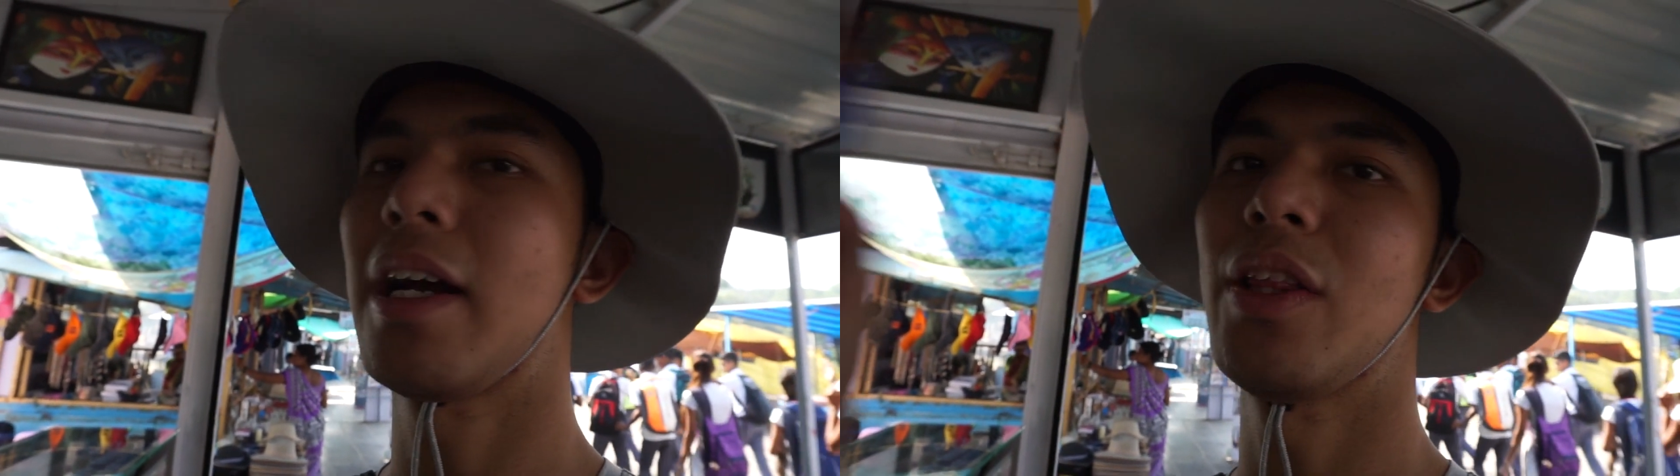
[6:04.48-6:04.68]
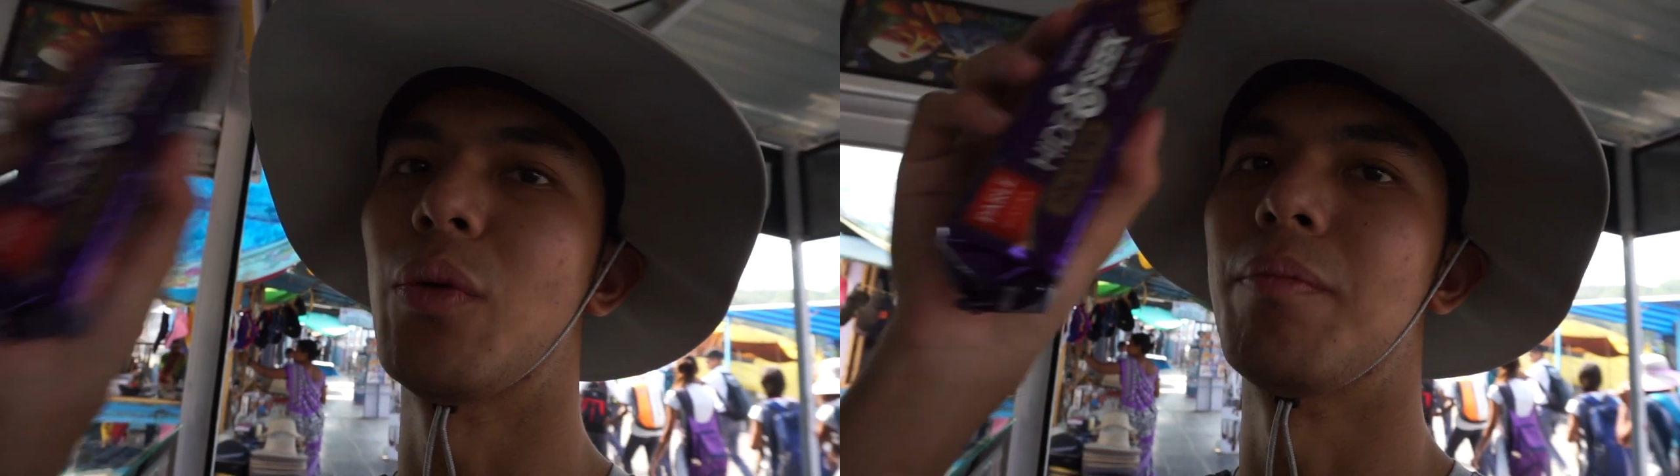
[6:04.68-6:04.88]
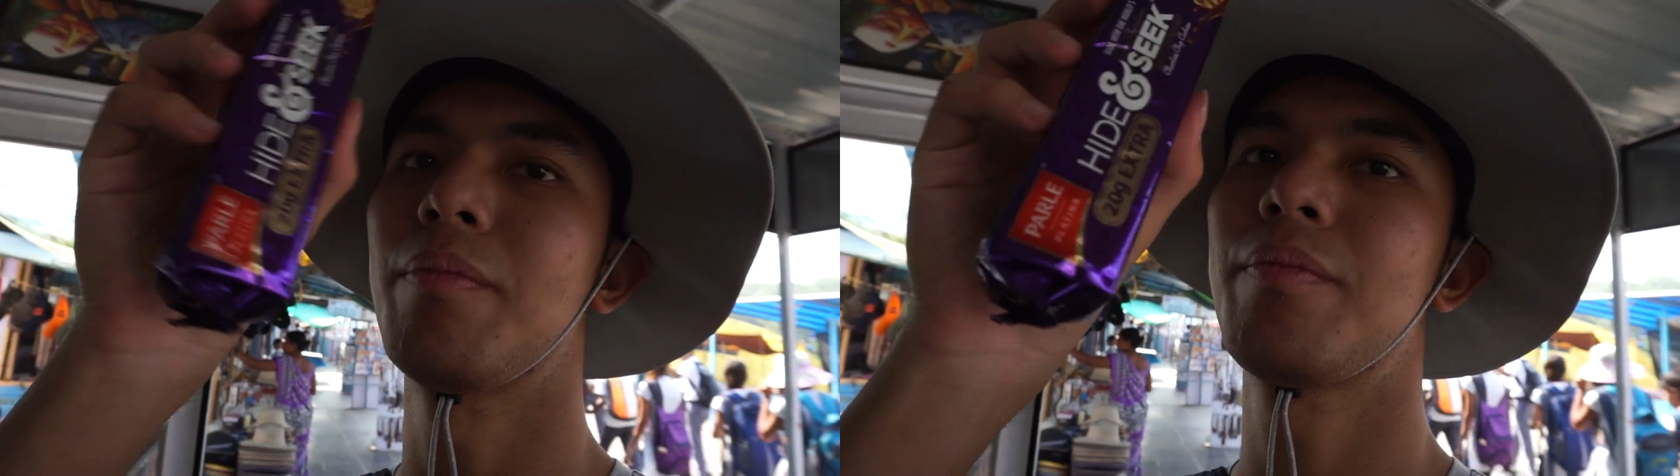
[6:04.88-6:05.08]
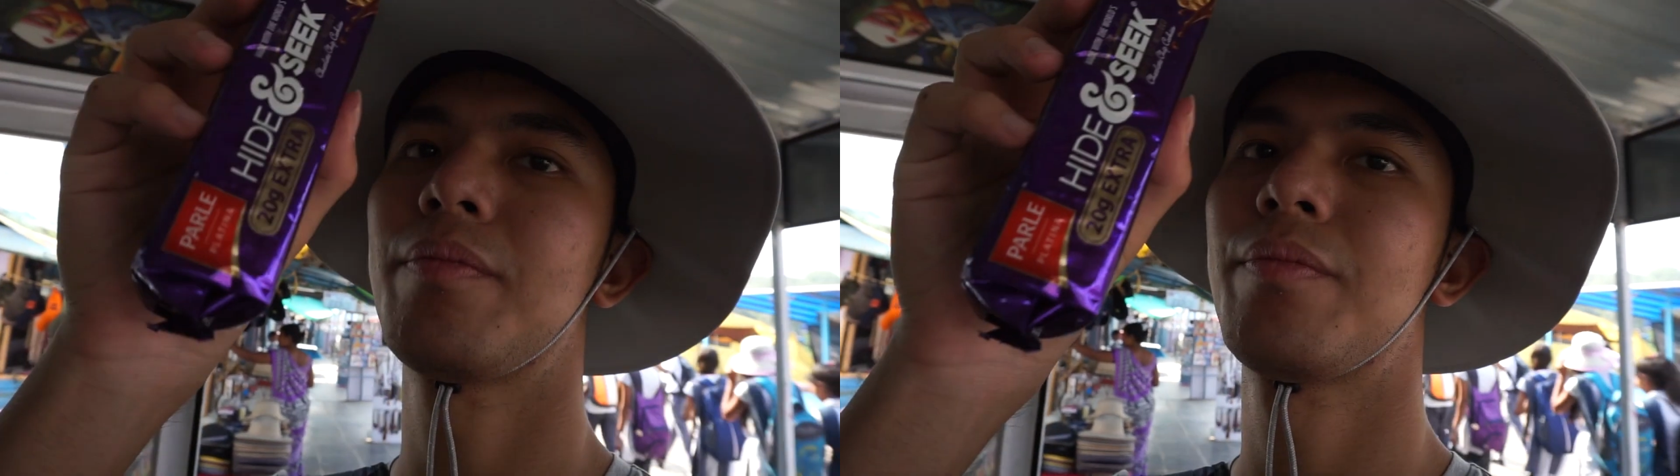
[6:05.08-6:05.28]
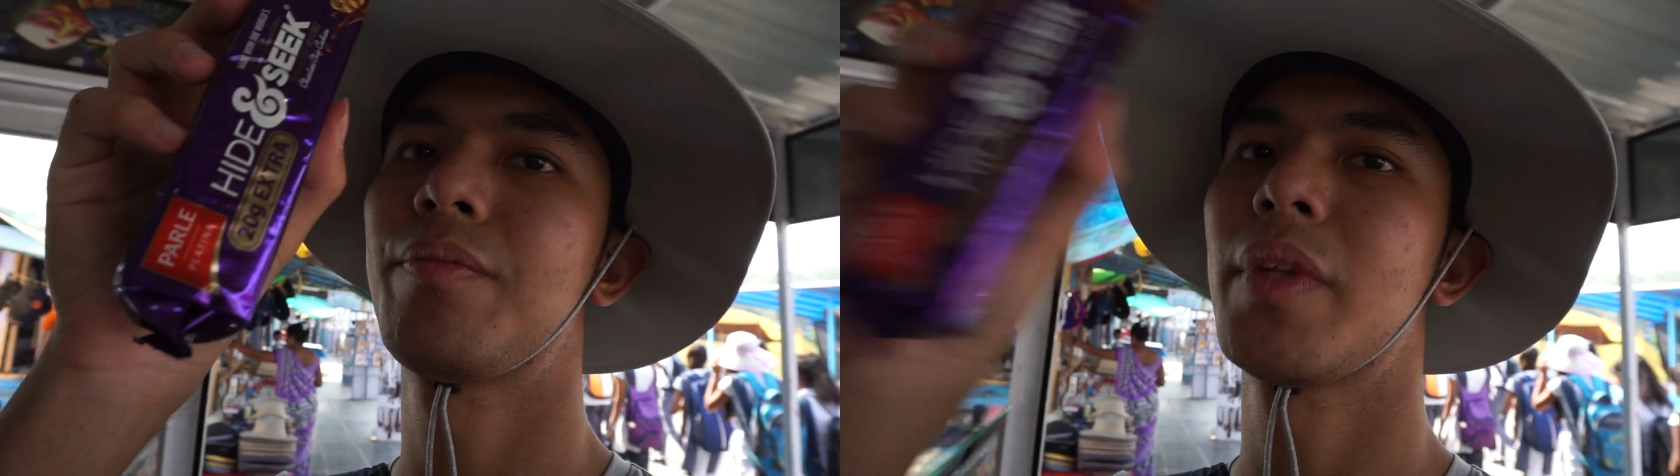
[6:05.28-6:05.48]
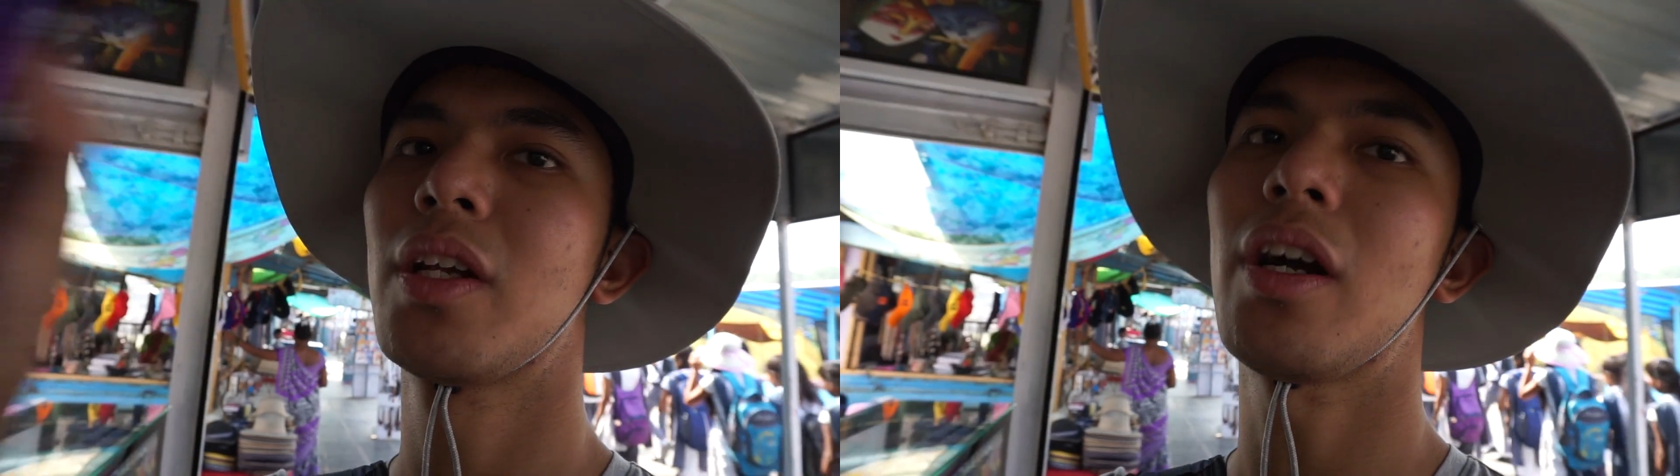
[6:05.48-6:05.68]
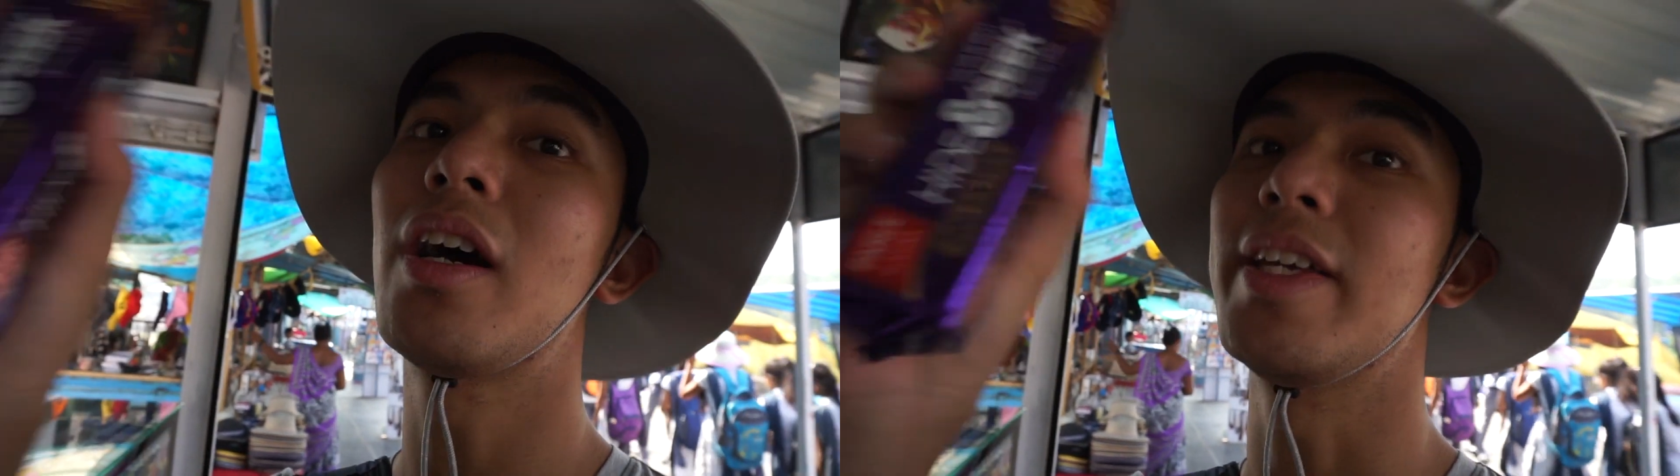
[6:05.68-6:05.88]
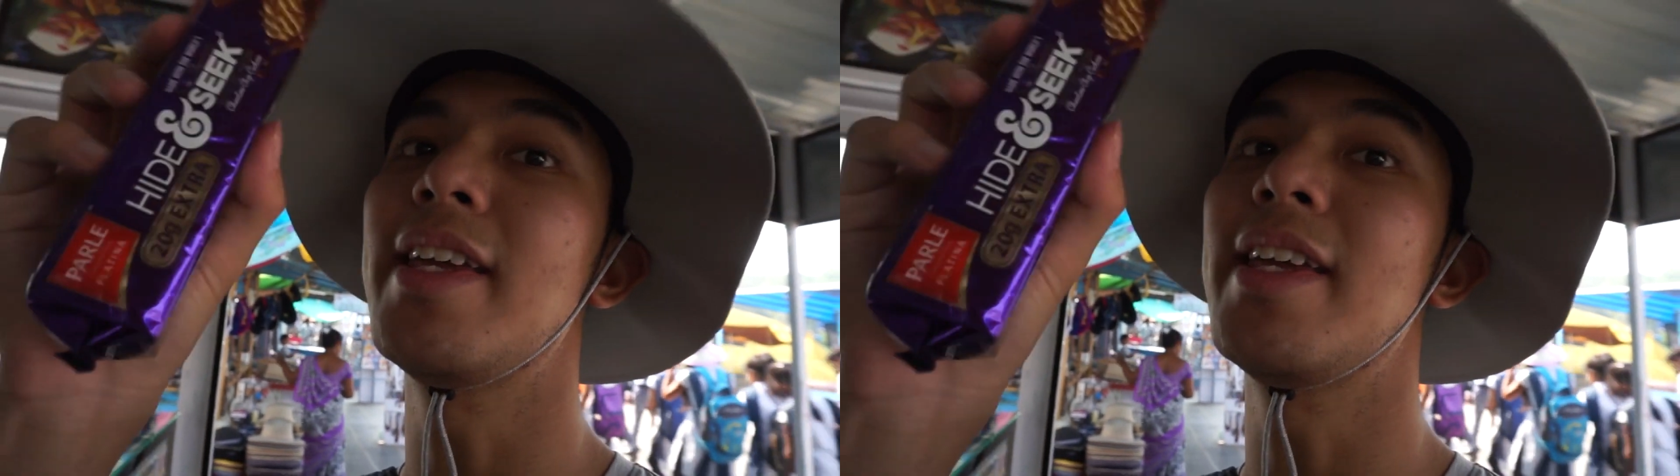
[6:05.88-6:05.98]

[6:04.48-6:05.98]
ขนมก็คือ